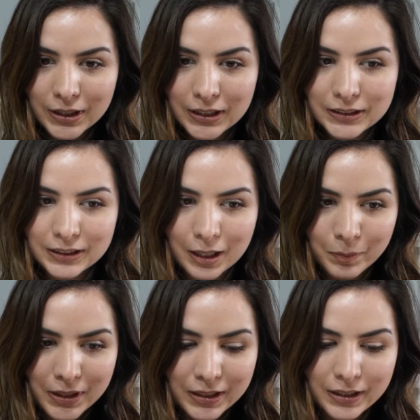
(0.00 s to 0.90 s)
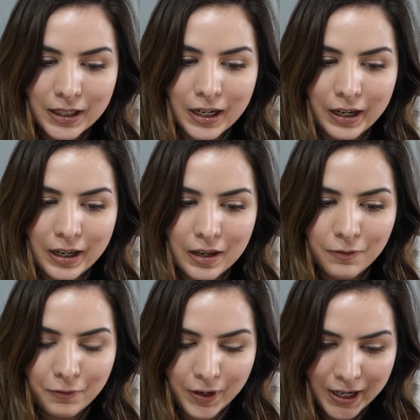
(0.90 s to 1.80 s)
de Tamlin y
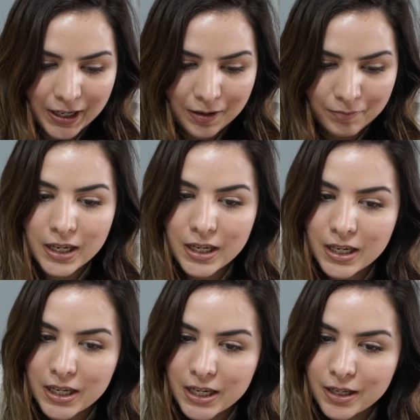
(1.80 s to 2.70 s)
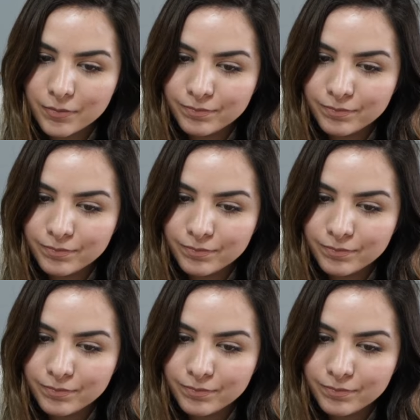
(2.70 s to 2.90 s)
Feira. Y